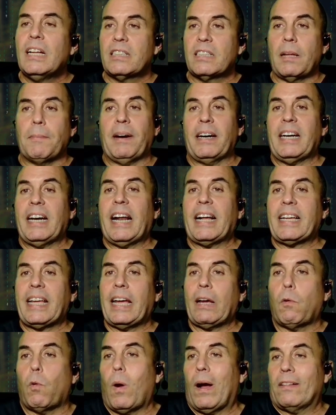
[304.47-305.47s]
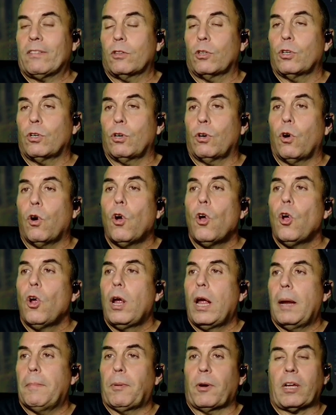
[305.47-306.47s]
De manera que cuando,
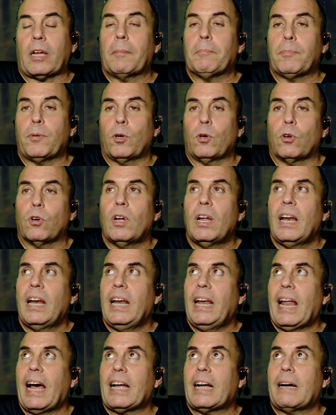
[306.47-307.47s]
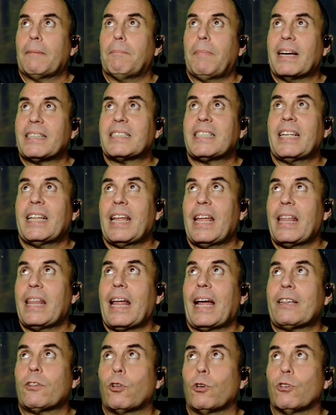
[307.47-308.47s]
eh, por ejemplo, la base de
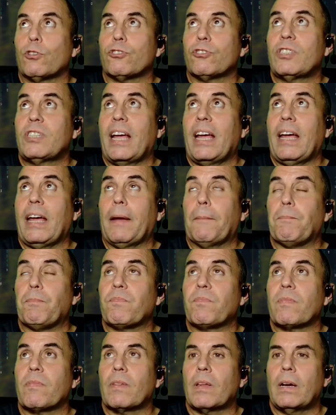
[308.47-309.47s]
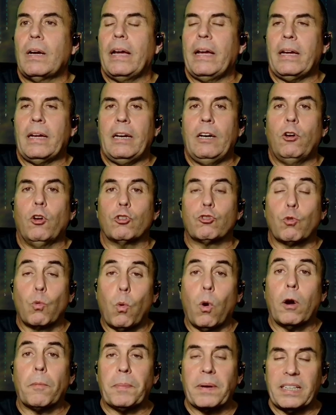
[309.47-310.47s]
datos de eh, los
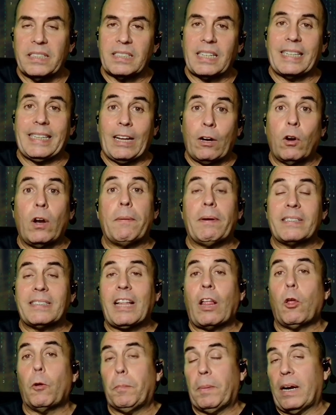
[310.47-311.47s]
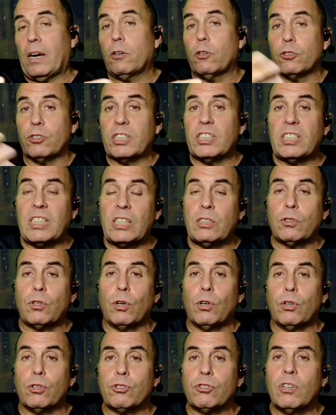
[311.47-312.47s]
WordPress que tengo levantados para los
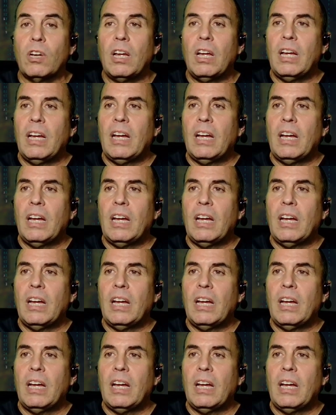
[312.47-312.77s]
distintos